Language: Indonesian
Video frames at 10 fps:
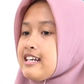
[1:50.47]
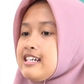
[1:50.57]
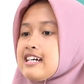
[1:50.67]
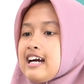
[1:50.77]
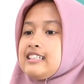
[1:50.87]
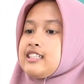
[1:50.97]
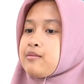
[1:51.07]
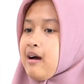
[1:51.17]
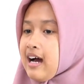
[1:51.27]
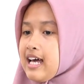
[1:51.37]
dengan
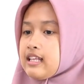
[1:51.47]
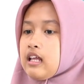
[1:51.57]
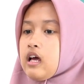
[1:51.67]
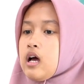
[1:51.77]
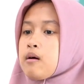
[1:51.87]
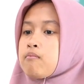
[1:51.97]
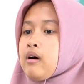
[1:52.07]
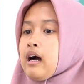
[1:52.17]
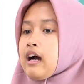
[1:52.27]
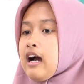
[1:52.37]
semangat,
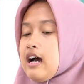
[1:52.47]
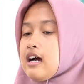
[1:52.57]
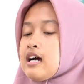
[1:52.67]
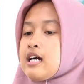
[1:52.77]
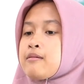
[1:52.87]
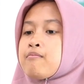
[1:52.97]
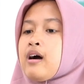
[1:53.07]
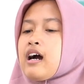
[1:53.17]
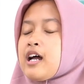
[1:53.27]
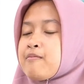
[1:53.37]
maka
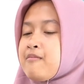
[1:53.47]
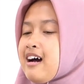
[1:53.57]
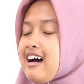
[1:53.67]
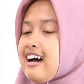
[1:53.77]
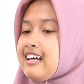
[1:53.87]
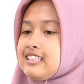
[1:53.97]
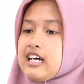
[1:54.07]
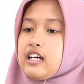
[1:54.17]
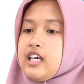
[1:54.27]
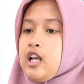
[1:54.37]
makan
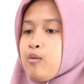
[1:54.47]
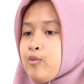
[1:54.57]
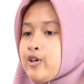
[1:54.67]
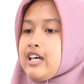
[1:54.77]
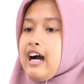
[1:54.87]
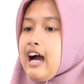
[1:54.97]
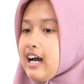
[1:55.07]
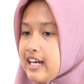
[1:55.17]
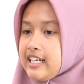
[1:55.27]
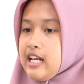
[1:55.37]
banyak ilmu yang
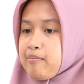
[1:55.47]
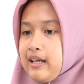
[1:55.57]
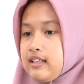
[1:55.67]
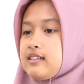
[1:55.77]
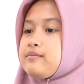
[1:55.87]
akan didapat.